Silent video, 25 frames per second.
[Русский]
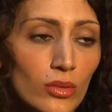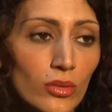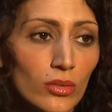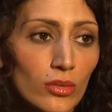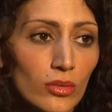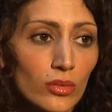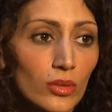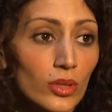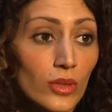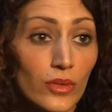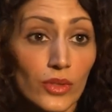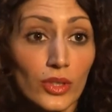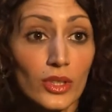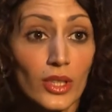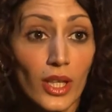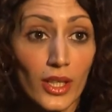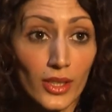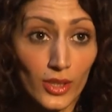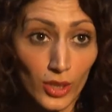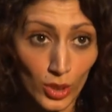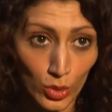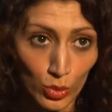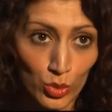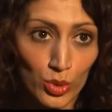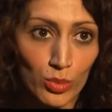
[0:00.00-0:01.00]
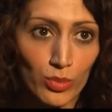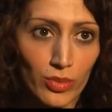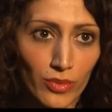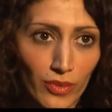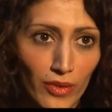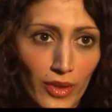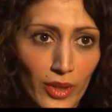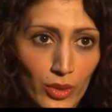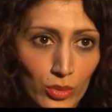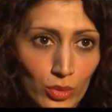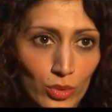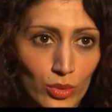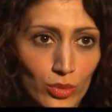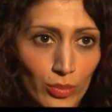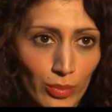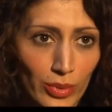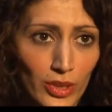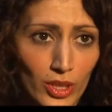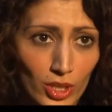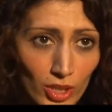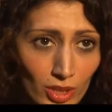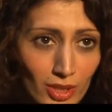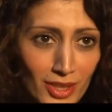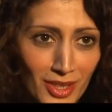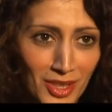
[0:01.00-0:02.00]
не всегда эти люди бывают
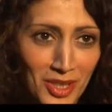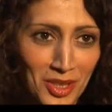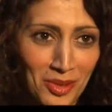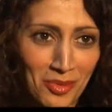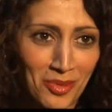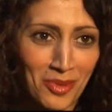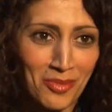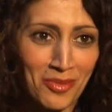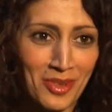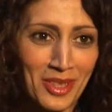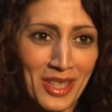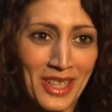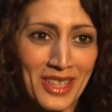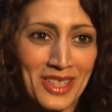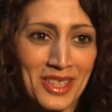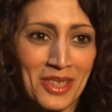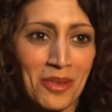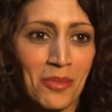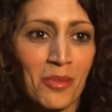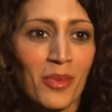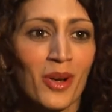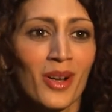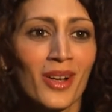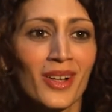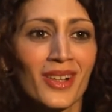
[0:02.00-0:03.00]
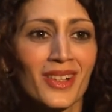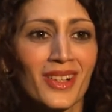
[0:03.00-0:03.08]
положительными при этом.